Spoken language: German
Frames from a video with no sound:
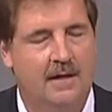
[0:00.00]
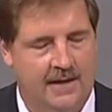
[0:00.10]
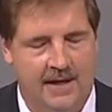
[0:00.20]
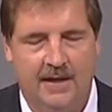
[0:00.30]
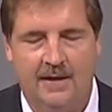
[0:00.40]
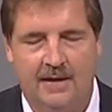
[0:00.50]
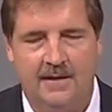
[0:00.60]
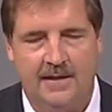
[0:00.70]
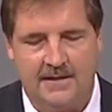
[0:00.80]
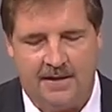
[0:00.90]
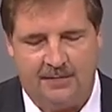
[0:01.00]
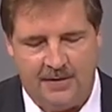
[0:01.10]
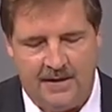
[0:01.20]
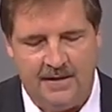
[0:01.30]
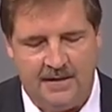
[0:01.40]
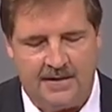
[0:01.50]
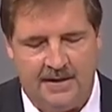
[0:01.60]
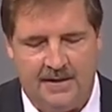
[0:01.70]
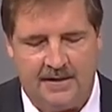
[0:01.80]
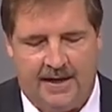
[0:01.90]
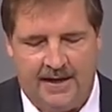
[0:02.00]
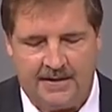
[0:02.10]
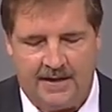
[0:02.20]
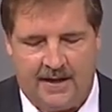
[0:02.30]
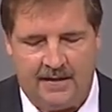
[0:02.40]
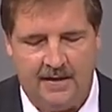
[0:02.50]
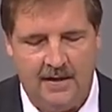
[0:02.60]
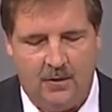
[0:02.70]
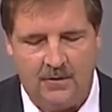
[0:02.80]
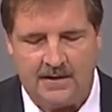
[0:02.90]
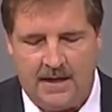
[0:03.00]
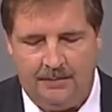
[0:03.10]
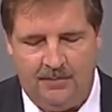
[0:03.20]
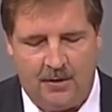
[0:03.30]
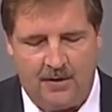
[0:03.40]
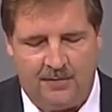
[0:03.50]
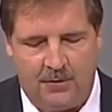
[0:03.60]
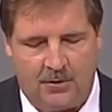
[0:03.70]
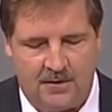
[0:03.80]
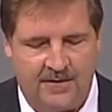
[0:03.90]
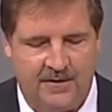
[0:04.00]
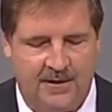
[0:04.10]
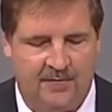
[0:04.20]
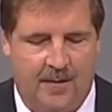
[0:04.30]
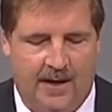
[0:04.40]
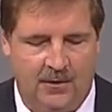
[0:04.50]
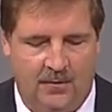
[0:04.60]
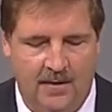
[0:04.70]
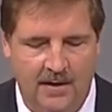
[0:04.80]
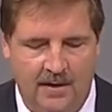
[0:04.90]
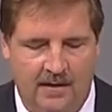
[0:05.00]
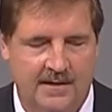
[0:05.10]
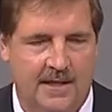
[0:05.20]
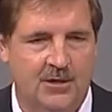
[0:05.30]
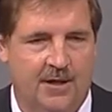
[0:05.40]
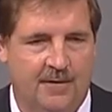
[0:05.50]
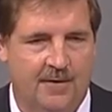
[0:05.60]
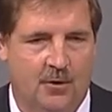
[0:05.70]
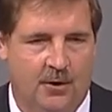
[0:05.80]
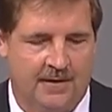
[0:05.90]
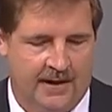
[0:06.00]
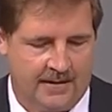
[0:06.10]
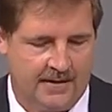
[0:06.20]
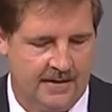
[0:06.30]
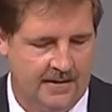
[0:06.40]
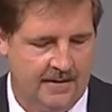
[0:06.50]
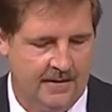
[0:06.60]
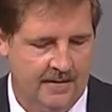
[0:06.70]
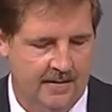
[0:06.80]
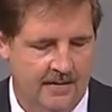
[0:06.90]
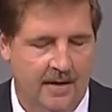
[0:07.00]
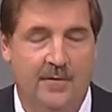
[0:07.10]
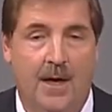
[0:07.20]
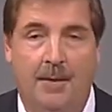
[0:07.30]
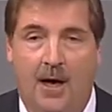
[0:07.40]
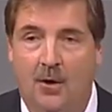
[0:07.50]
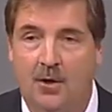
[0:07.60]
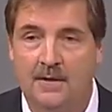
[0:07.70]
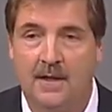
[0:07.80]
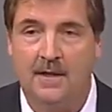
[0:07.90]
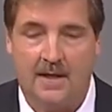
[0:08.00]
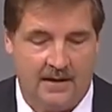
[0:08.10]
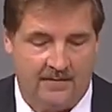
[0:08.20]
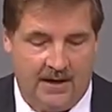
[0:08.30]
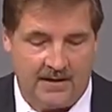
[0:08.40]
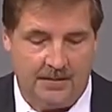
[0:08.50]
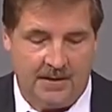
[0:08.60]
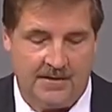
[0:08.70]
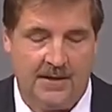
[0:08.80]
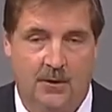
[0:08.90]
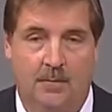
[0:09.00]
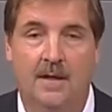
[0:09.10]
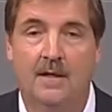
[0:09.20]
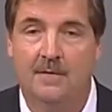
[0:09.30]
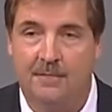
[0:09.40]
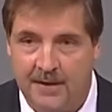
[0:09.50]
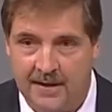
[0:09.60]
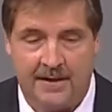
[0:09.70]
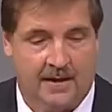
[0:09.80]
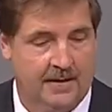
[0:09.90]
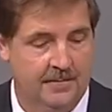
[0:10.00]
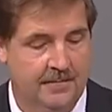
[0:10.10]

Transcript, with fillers: gegen äh, diese von Ihnen inszenierte Hexjagd und das Abwürgen von konservativen Meinungen im gesellschaftlichen Kontext. Wir brauchen kein Wahrheitsministerium. Vielen Dank.